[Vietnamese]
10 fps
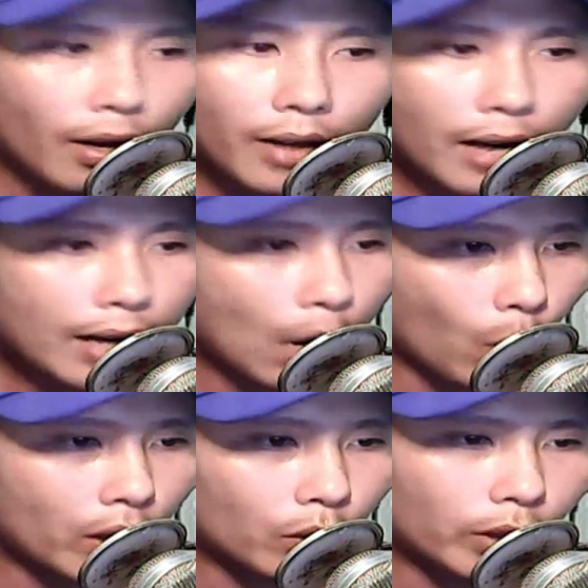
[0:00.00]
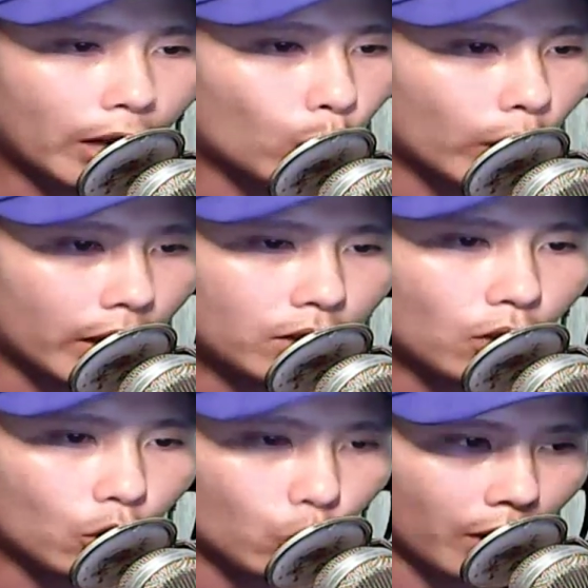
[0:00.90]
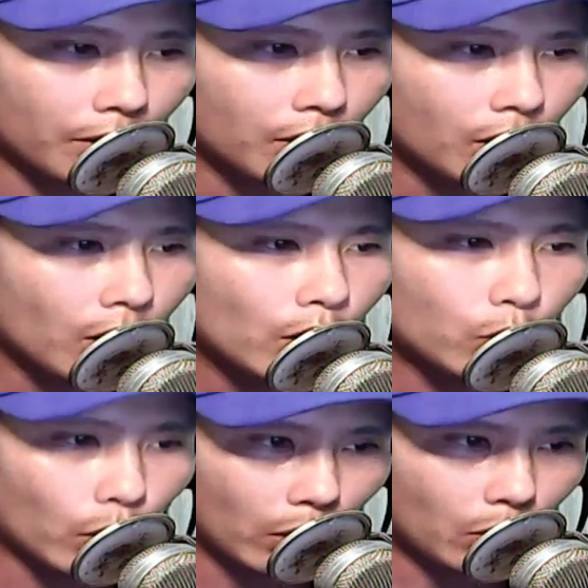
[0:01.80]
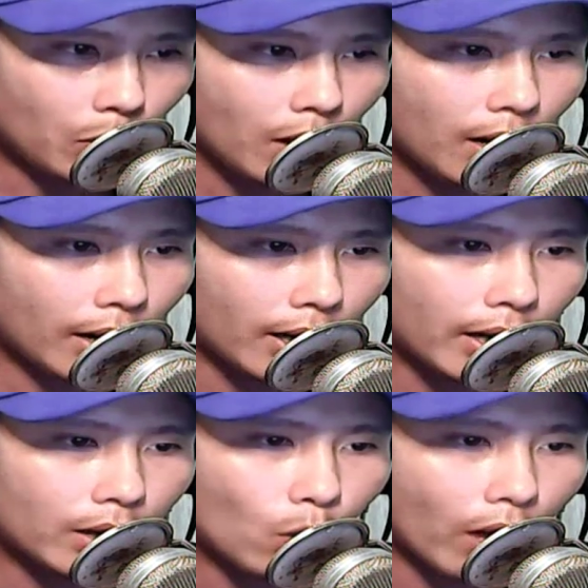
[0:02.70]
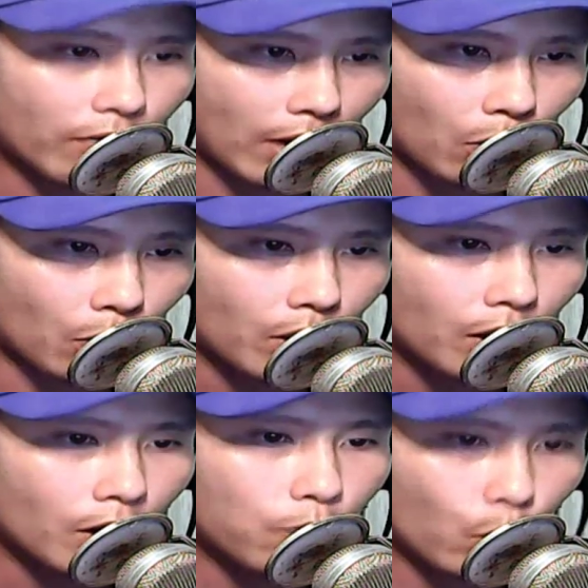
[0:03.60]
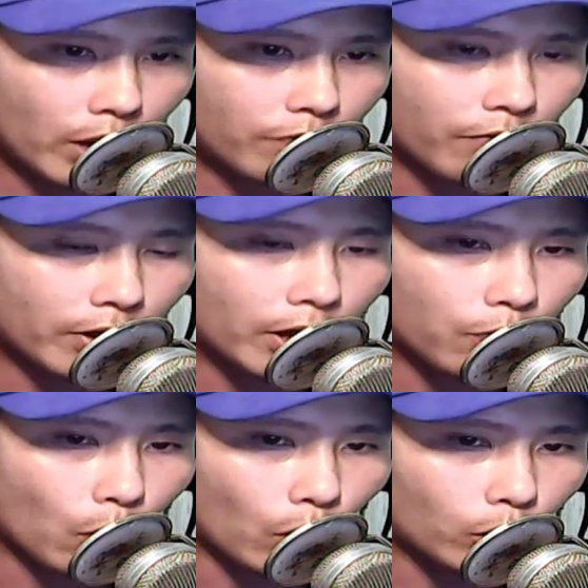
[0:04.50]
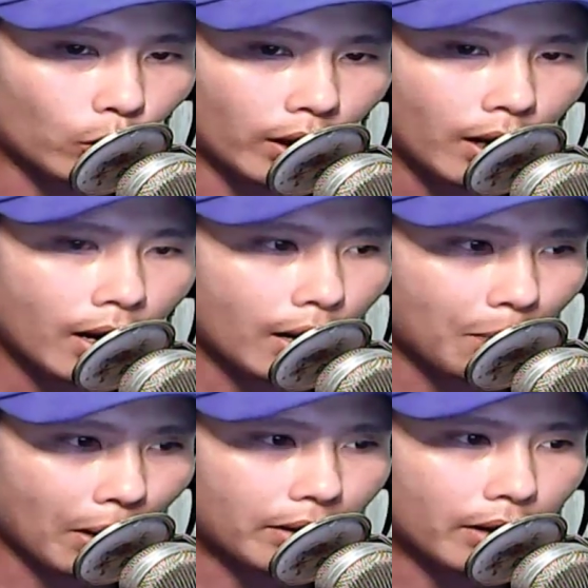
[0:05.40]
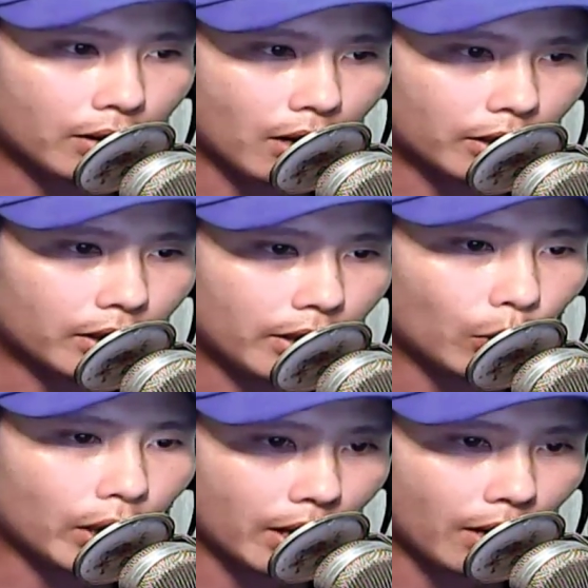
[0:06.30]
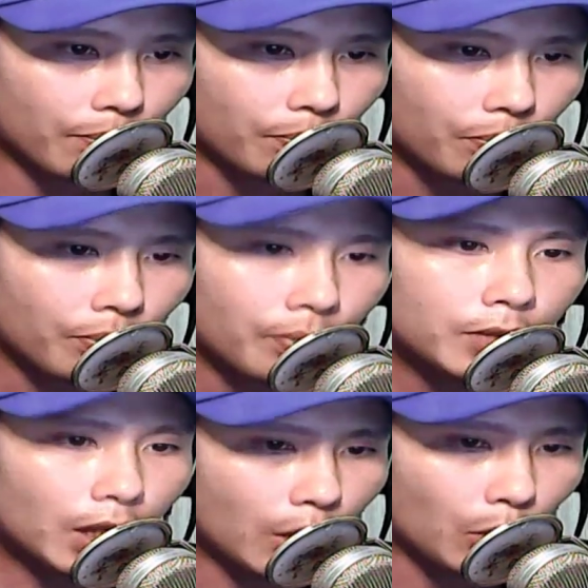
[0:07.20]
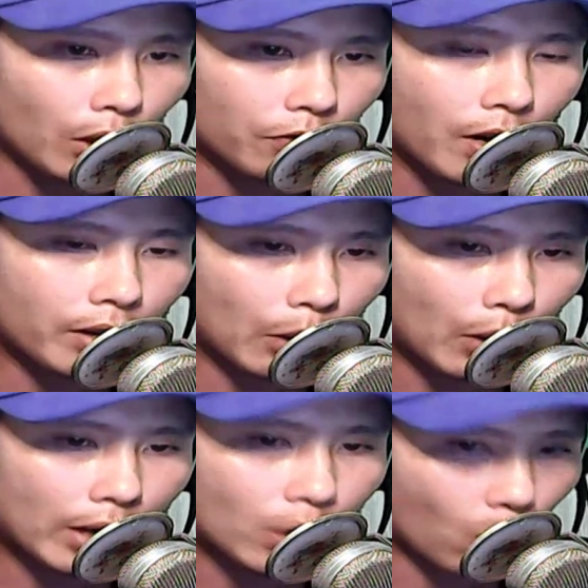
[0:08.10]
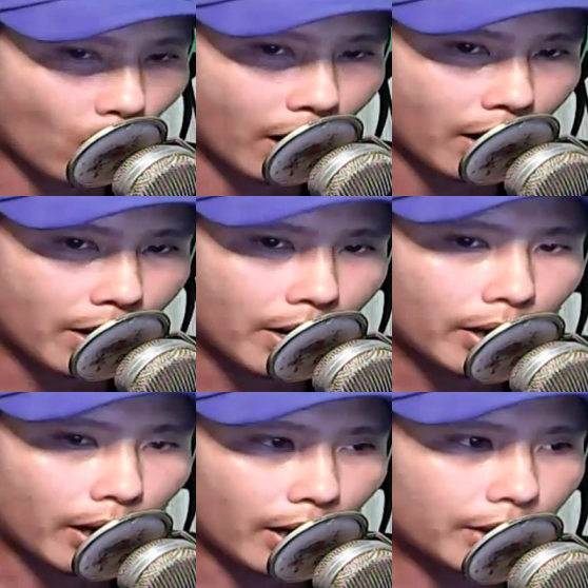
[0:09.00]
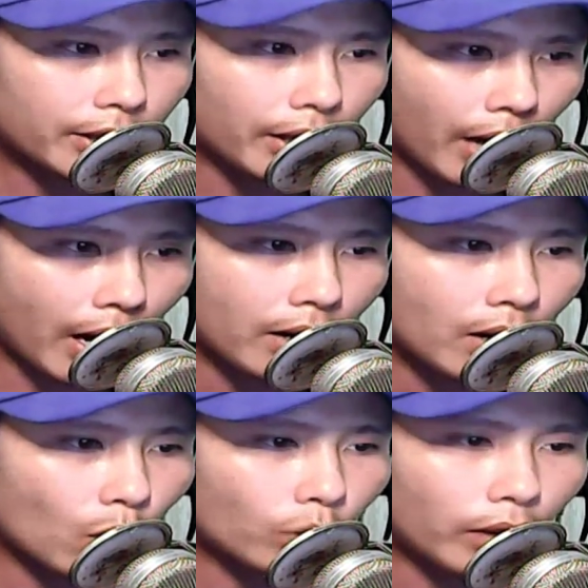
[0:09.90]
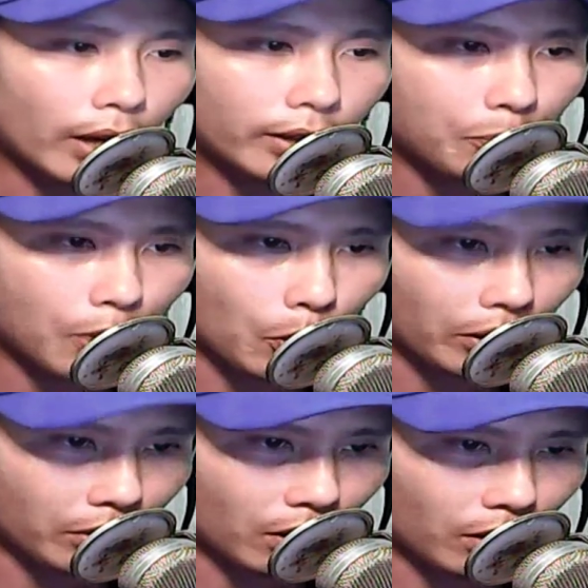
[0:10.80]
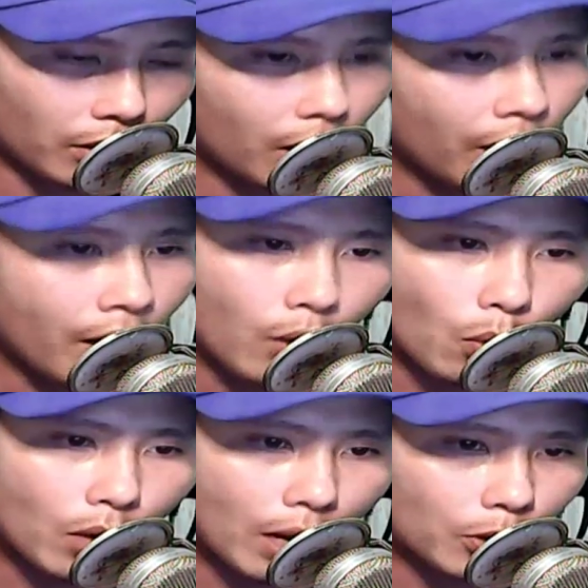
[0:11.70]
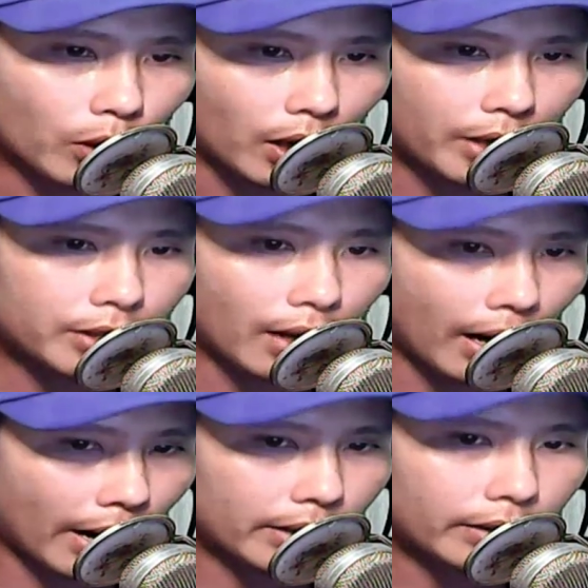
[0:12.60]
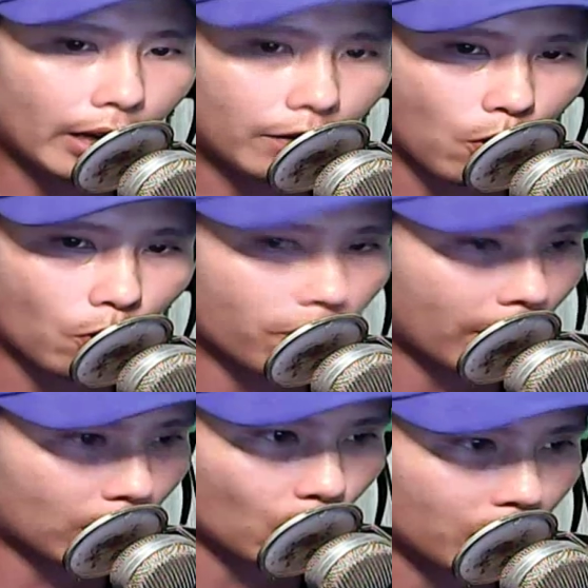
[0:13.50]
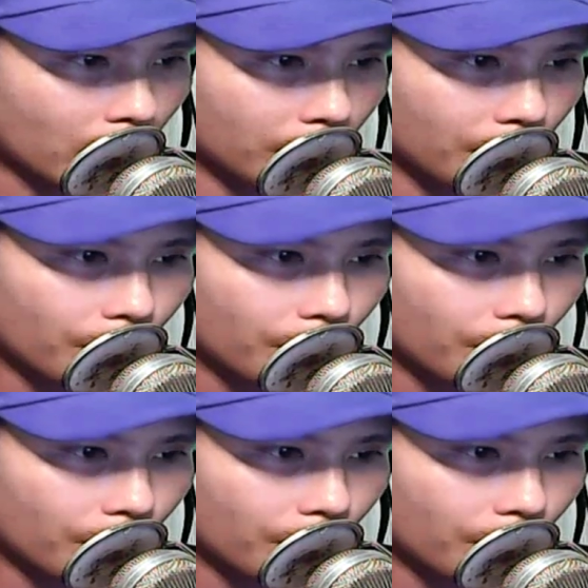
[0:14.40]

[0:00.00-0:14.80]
Các đạo quân có thể tùy ý trò chuyện, chủ yếu là kỳ linh hòa vào Phu Nhất và Thiên Phủ nói chuyện làm hắn đạt được rất nhiều kinh nghiệm. Rất nhiều địa phương đều đã đi qua, Kỳ Linh chỉ nghe cũng tăng thêm nhiều kiến thức, cũng làm cho Kỳ Linh sợ hãi, thán phục và thổn thức.